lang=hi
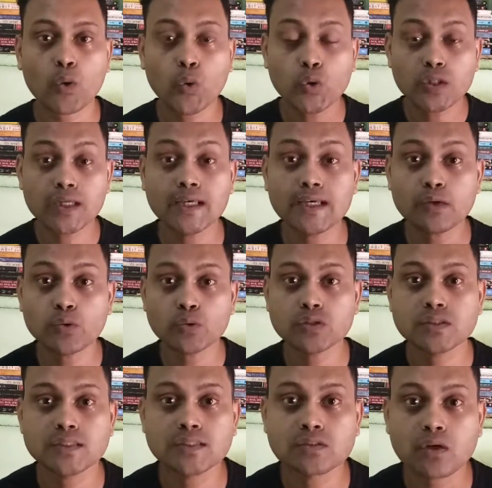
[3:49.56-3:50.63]
खुद ही उस
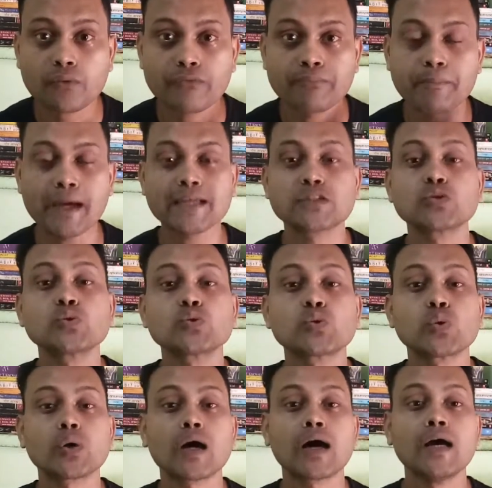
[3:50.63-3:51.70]
चीज़ को महसूस
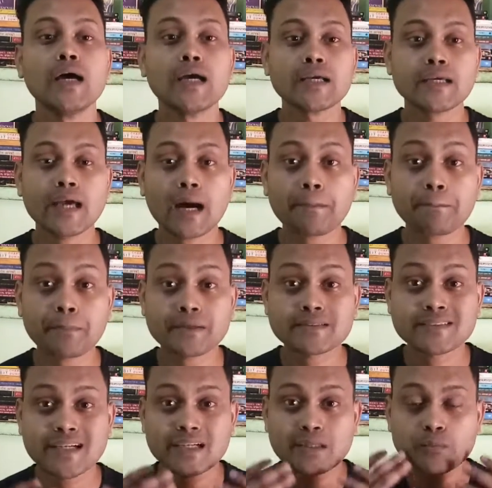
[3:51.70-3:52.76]
होगा कि आप
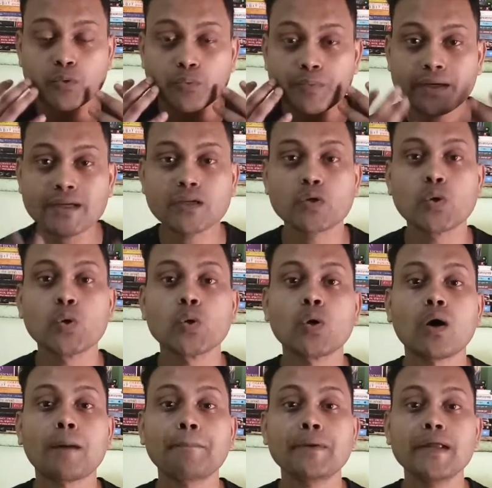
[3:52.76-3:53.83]
प्रेजेंट मोमेंट को
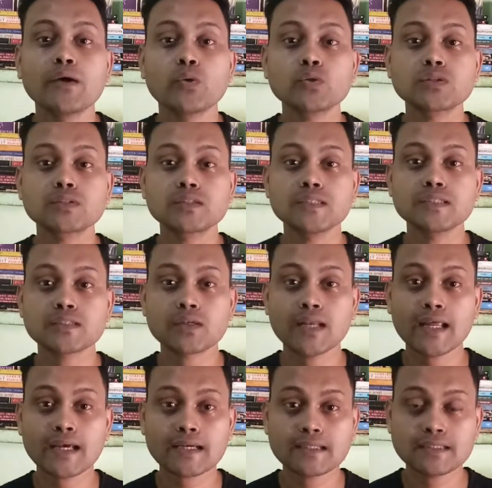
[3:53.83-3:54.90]
अपने उस चीज़ के
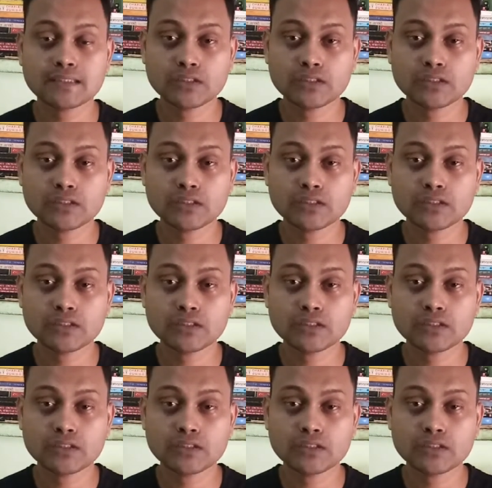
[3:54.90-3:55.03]
लिए